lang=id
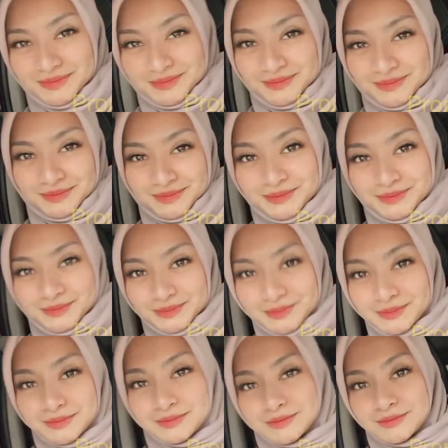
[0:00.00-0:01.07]
cacat
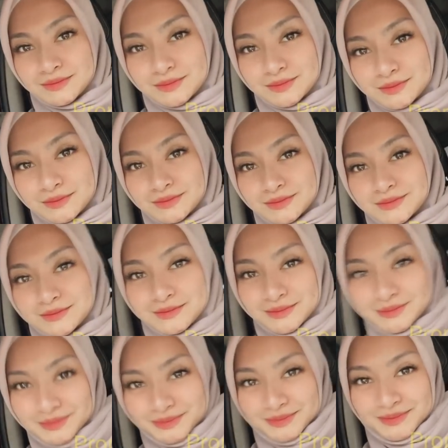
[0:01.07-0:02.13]
saya ketika dia
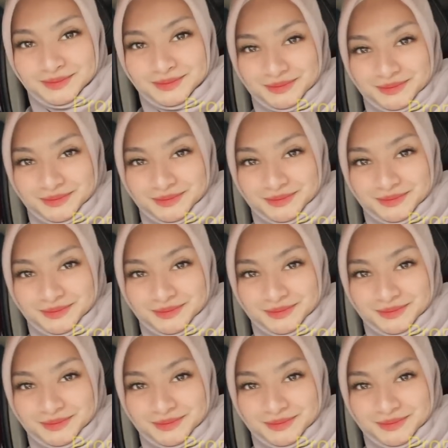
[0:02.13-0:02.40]
pergi.